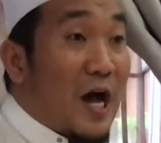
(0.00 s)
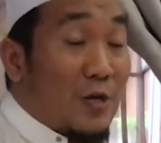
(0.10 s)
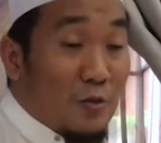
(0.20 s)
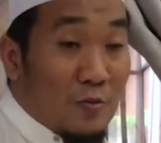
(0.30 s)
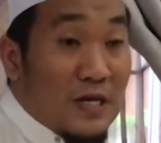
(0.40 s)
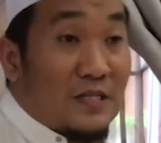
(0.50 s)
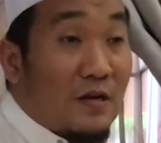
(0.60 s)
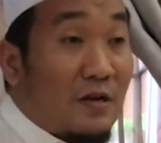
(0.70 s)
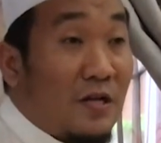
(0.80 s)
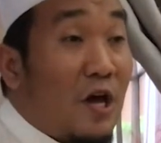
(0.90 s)

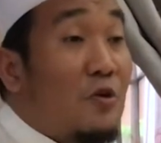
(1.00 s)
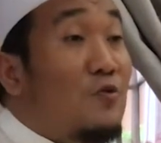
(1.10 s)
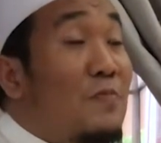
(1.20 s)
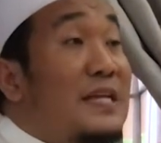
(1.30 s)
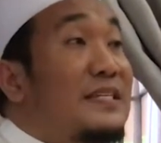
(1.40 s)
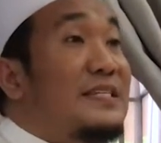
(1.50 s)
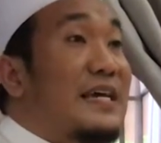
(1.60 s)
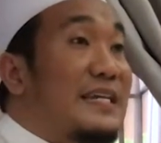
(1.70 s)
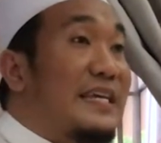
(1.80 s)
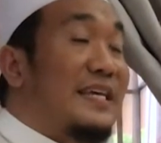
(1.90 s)
ayunasirani
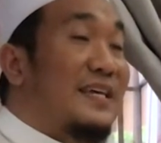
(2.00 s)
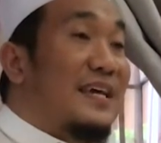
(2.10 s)
ayumajisani